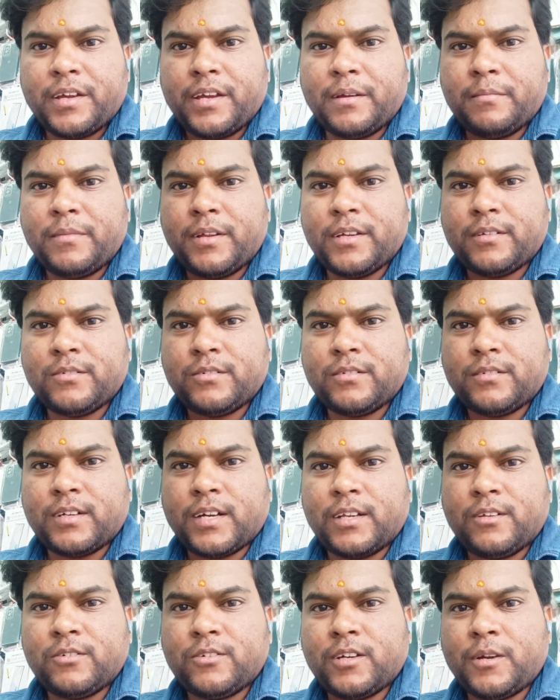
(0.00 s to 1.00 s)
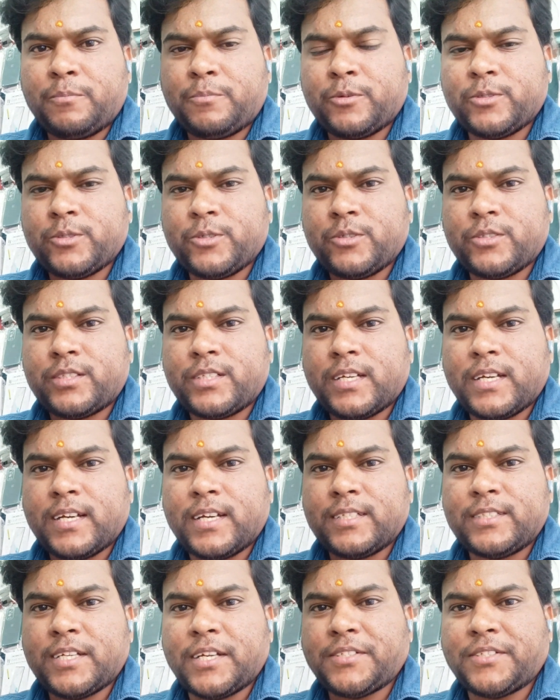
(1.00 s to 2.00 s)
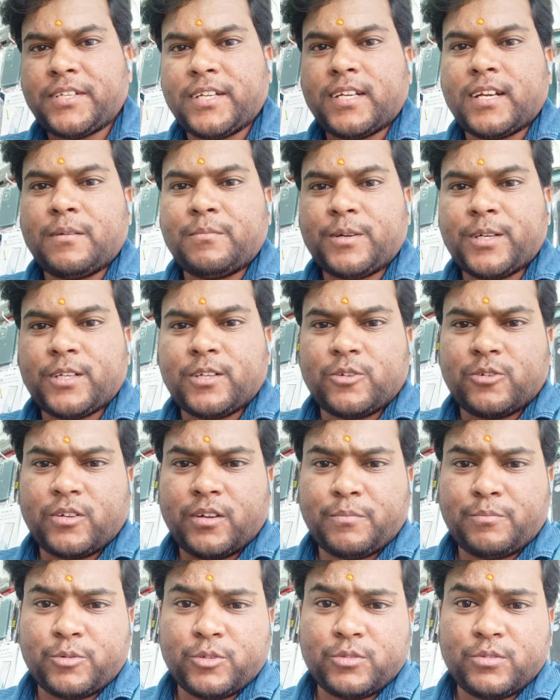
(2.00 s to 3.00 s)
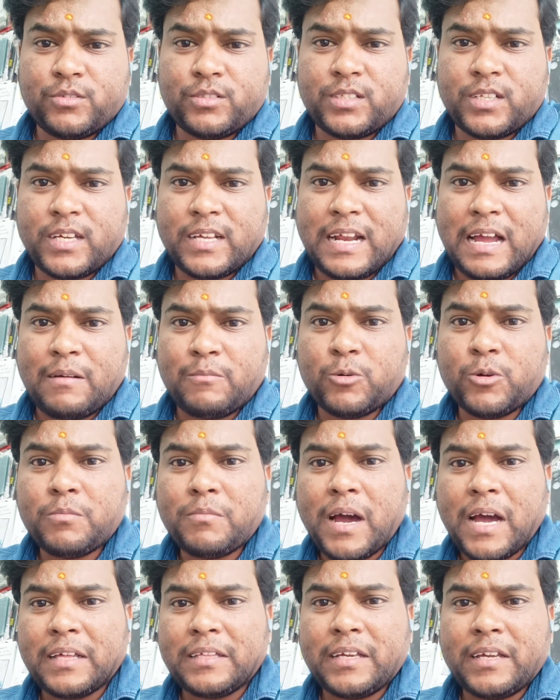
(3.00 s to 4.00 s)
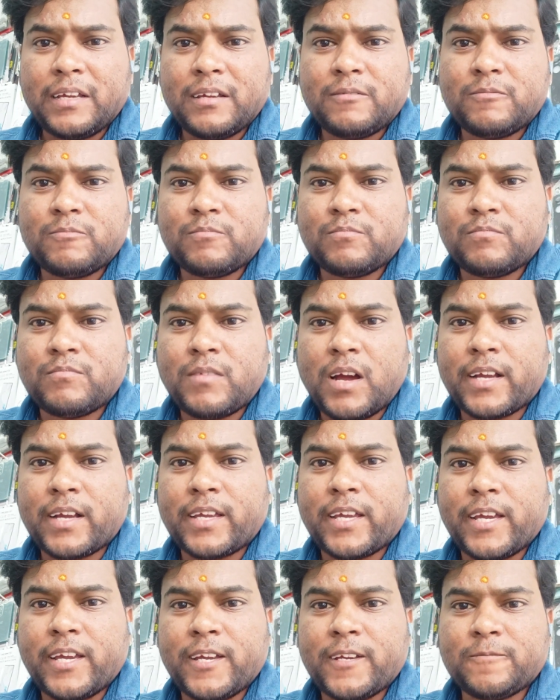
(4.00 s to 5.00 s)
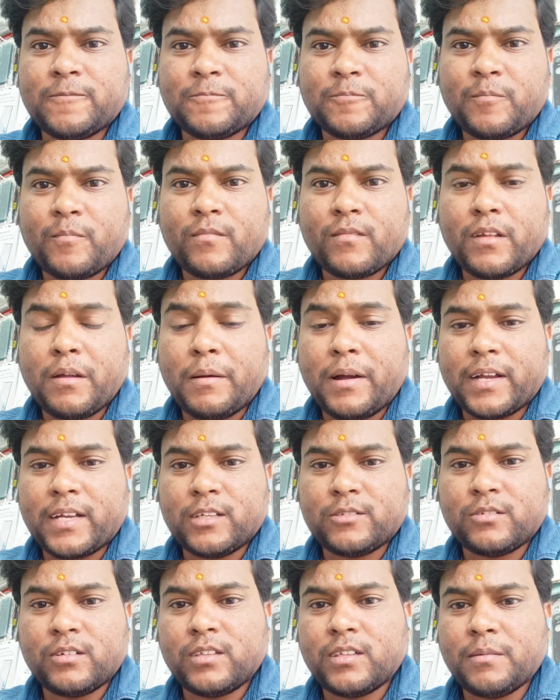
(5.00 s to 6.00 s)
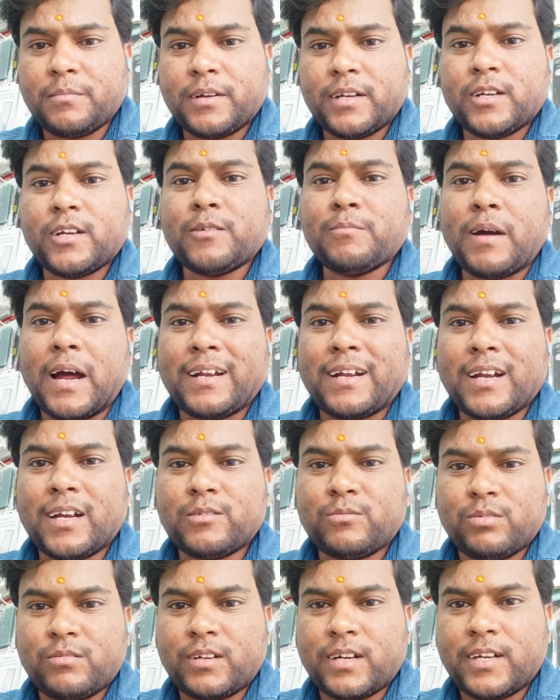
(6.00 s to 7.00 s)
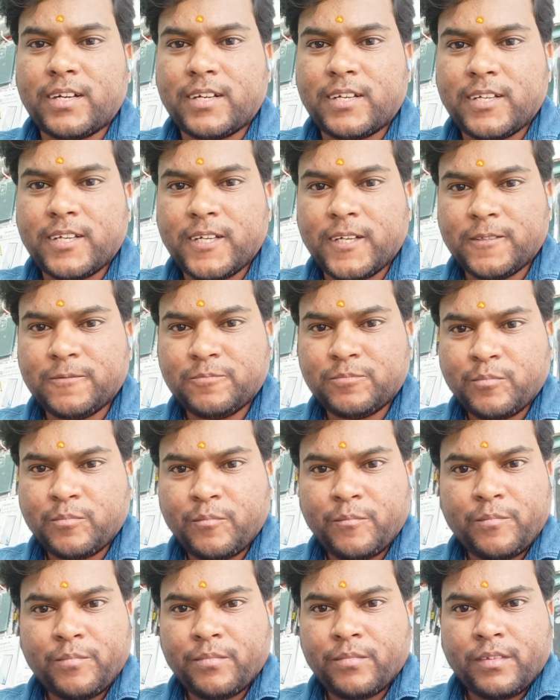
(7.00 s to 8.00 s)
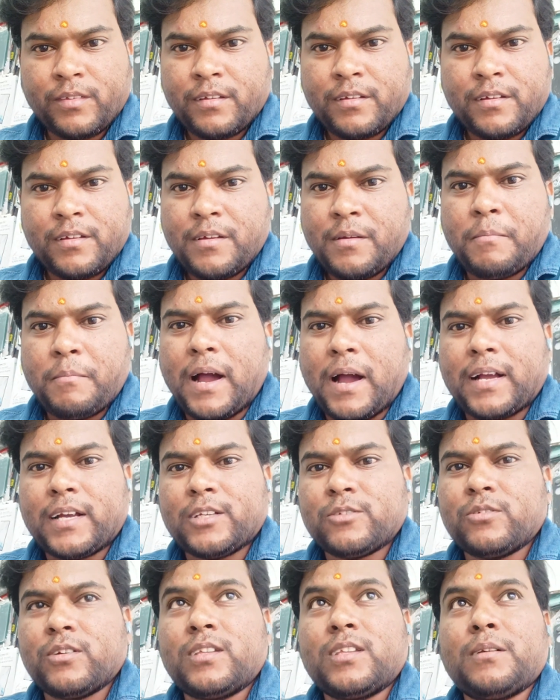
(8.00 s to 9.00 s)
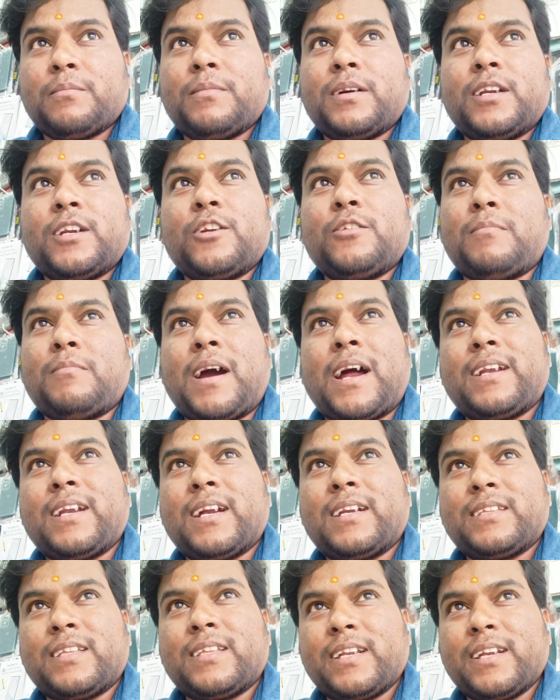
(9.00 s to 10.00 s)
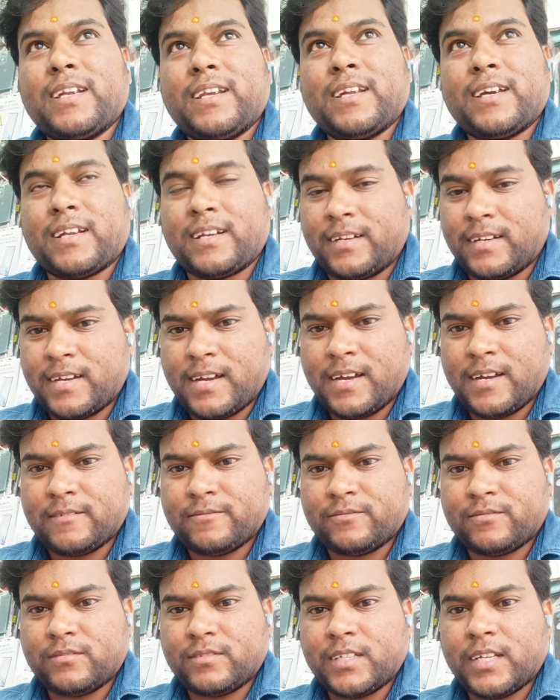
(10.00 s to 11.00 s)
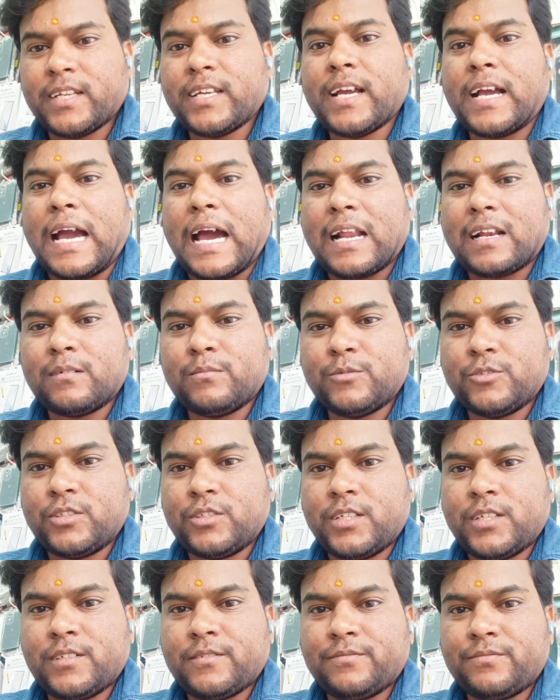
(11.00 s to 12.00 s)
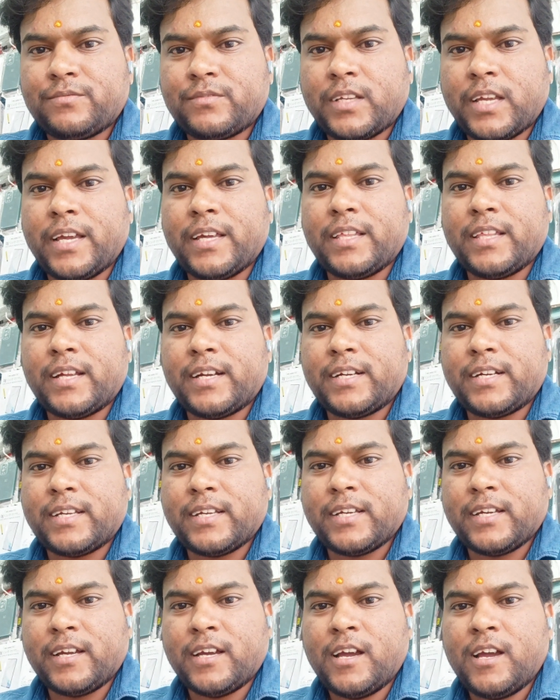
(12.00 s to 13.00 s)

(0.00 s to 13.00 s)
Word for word: ఏం లేదు వాళ్ళు ఎప్పుడు చూసినా జై శ్రీరామ్ అంటారు ఎప్పుడు చూసినా రాముడు మాదే మాకే మాకే సొంతం అన్నట్టు మాట్లాడుతారు అంటే మాకే సొంతం అన్నట్టు మాట్లాడతారే అన్న దానికి కారణం ఉంది ఏంటంటే